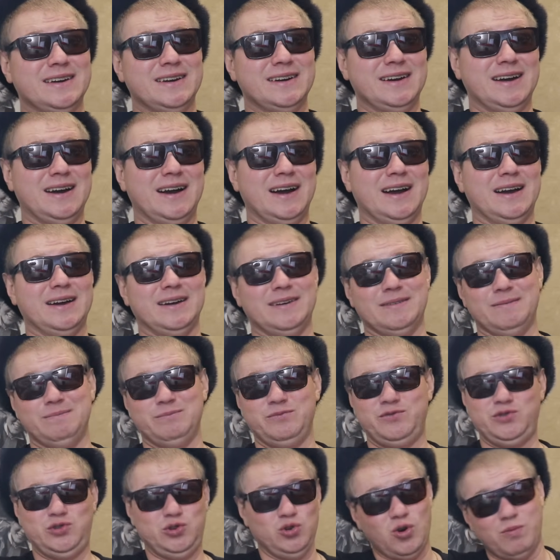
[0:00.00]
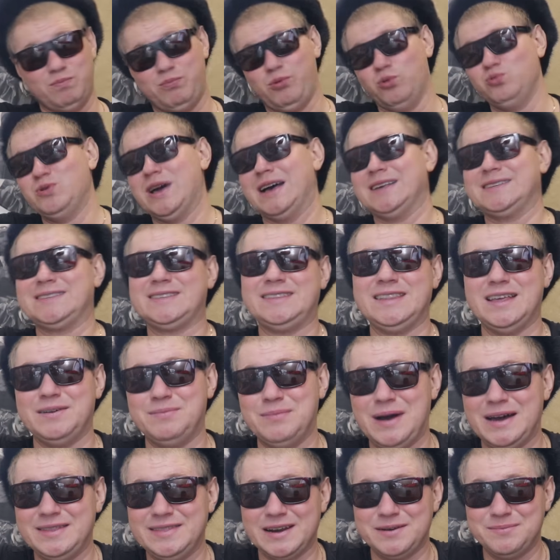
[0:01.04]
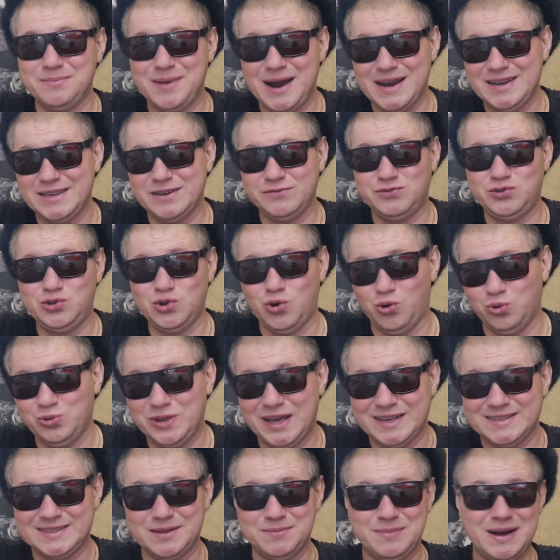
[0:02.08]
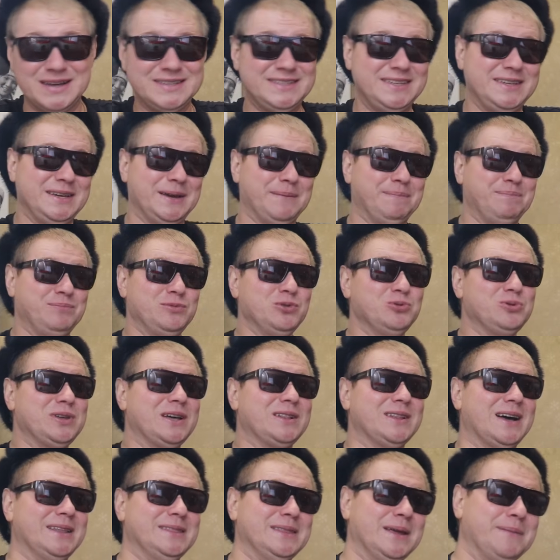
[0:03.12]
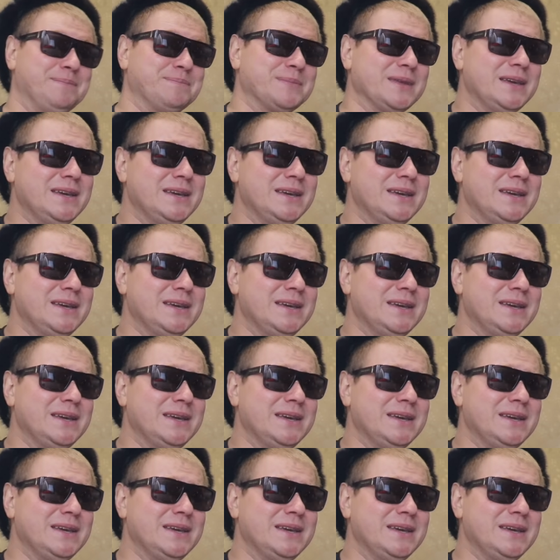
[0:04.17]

Э, все у нас нормально, все у нас на мази. Ну да ладно.